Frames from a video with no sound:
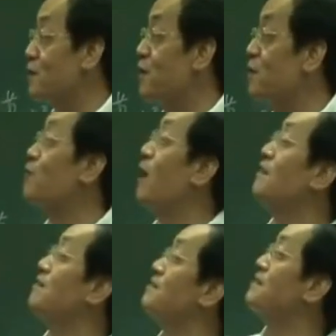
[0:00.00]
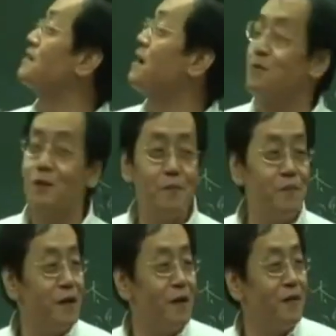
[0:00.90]
小朋友翻了，看不
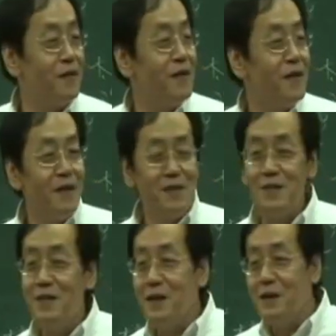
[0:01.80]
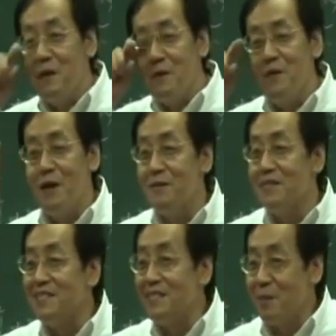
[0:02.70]
懂，啊，所以不
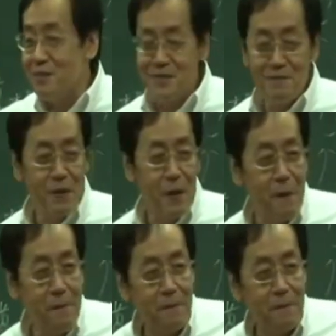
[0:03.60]
要那么死脑筋，